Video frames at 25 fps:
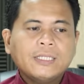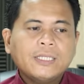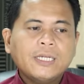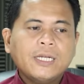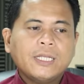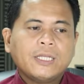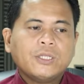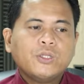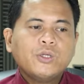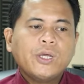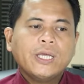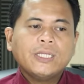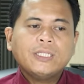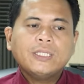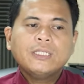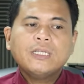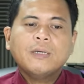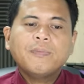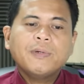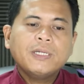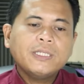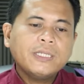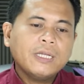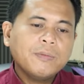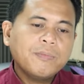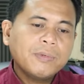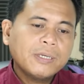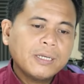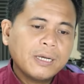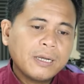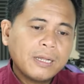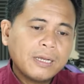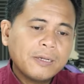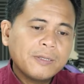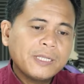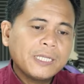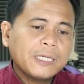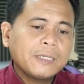di sini. USD Japanese Yen
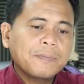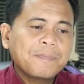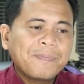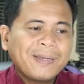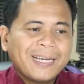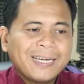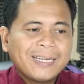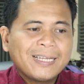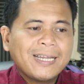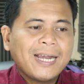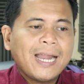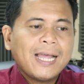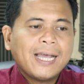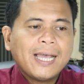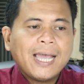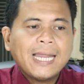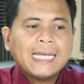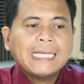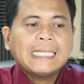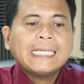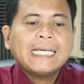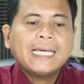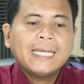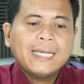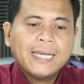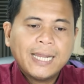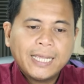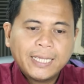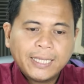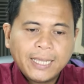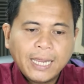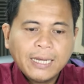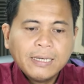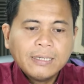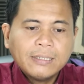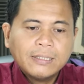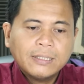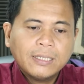mengalami pergerakan
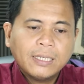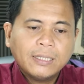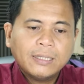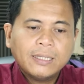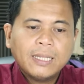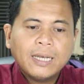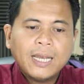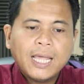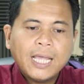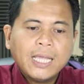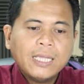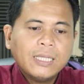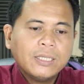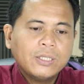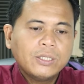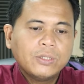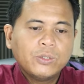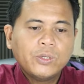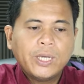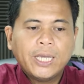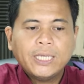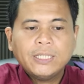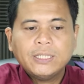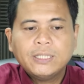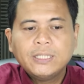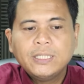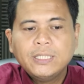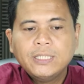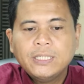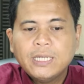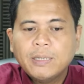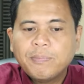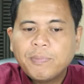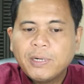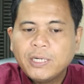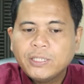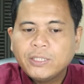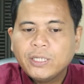kenaikan setelah USD
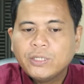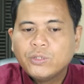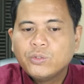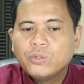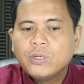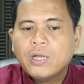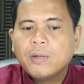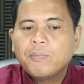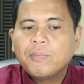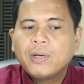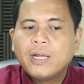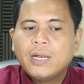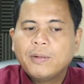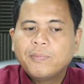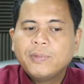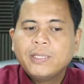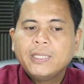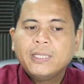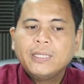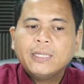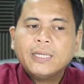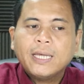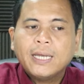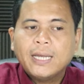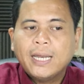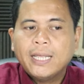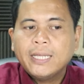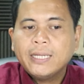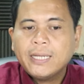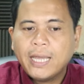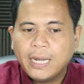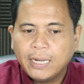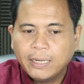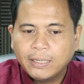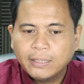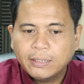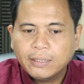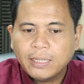Japanese Yen juga mengalami
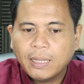kenaikan.